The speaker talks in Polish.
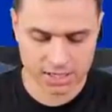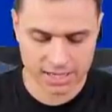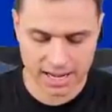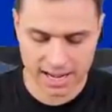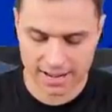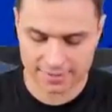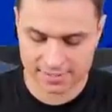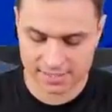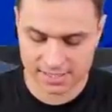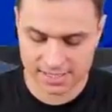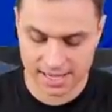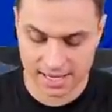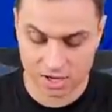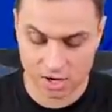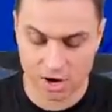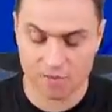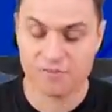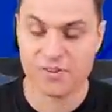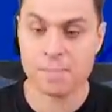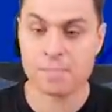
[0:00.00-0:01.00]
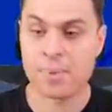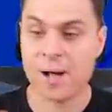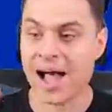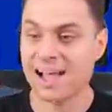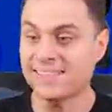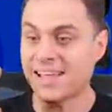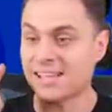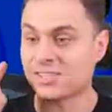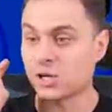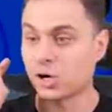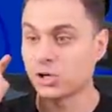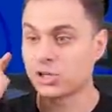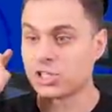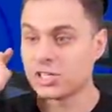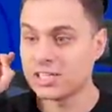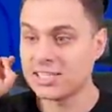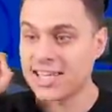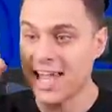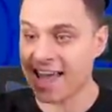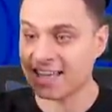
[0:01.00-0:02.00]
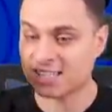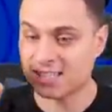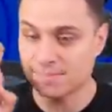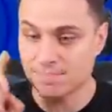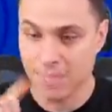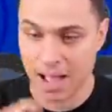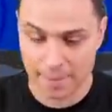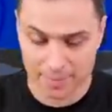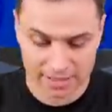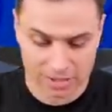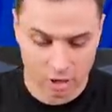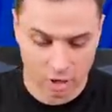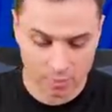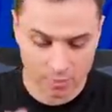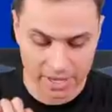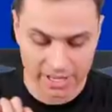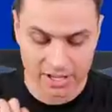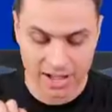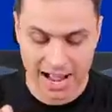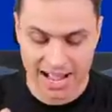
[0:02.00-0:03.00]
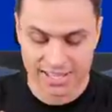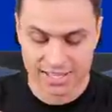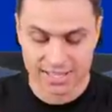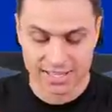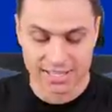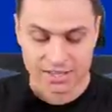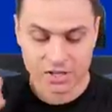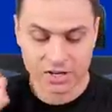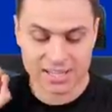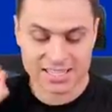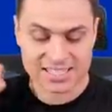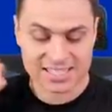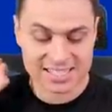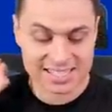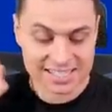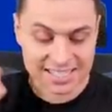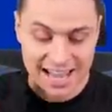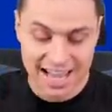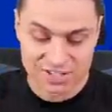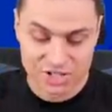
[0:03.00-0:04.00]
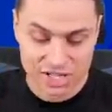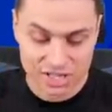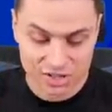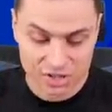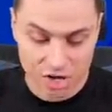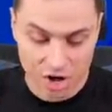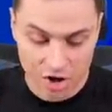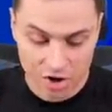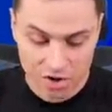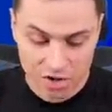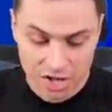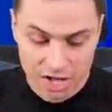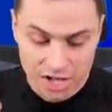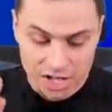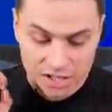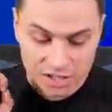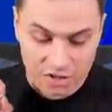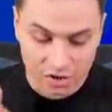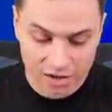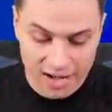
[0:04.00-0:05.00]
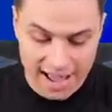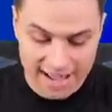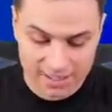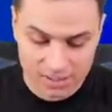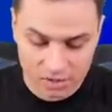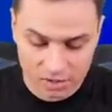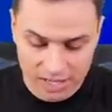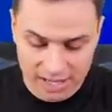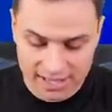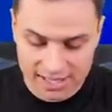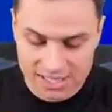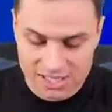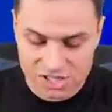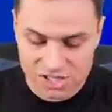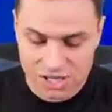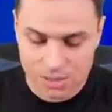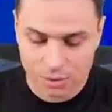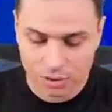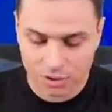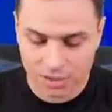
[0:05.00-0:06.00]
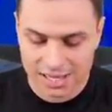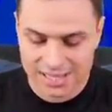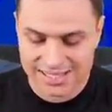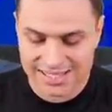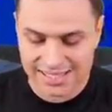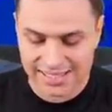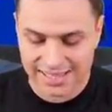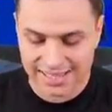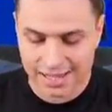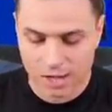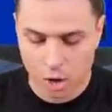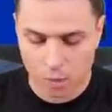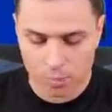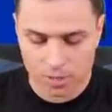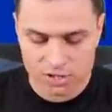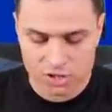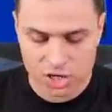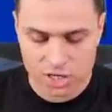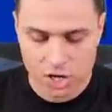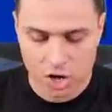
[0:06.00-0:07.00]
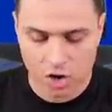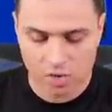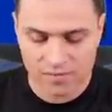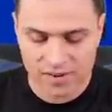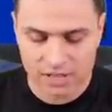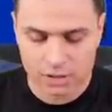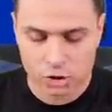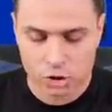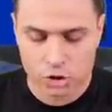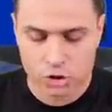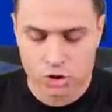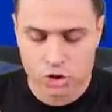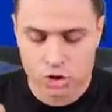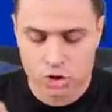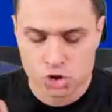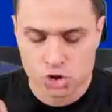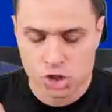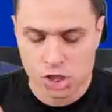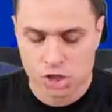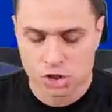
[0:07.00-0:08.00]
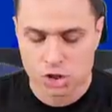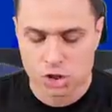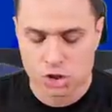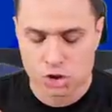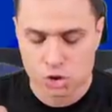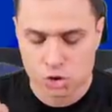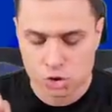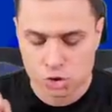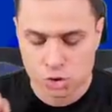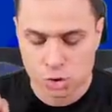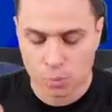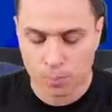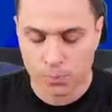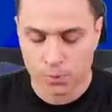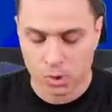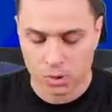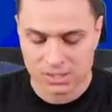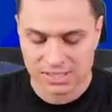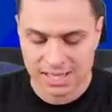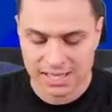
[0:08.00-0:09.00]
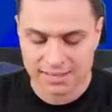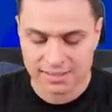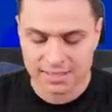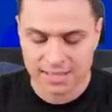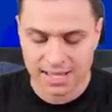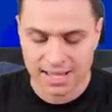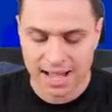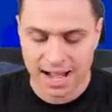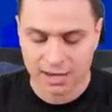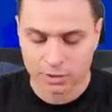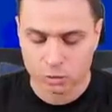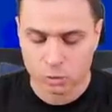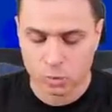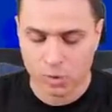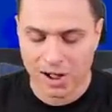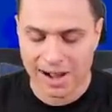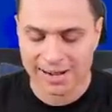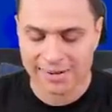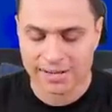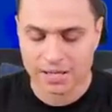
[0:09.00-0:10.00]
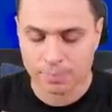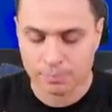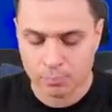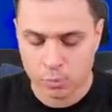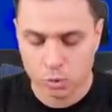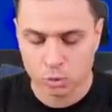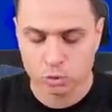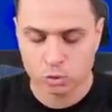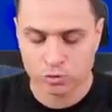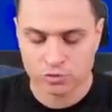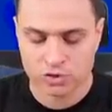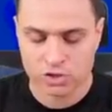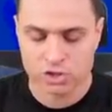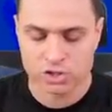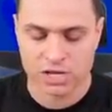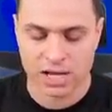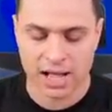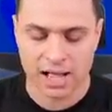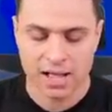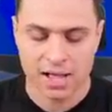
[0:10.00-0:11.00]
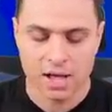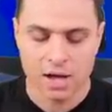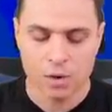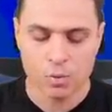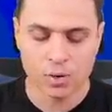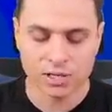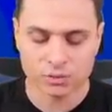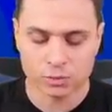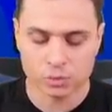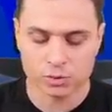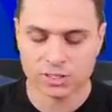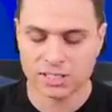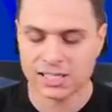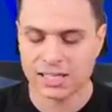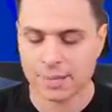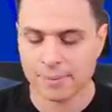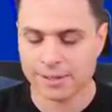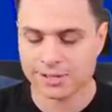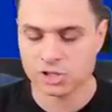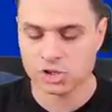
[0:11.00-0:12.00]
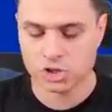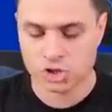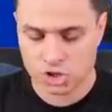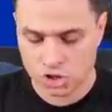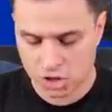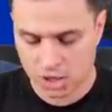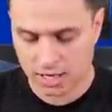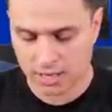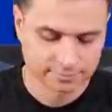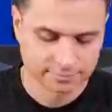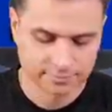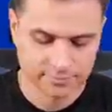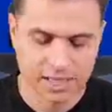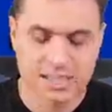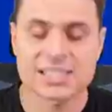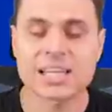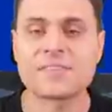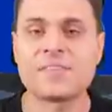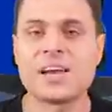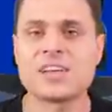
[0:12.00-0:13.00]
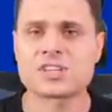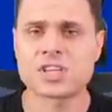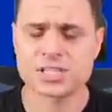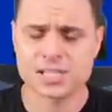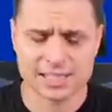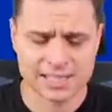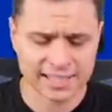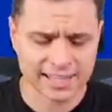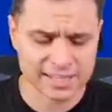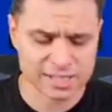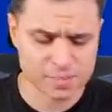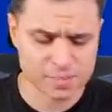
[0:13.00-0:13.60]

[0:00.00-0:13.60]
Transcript: a z niego wypada coś Jest, mamy to, moi kochani I to jest gadżet do Kolet, kolejny strzał Kolet zadaje obrażenia o wartości 40% jej aktualnych punktów życia Ładunki na mecz 3 Za chwileczkę sobie ten gadżet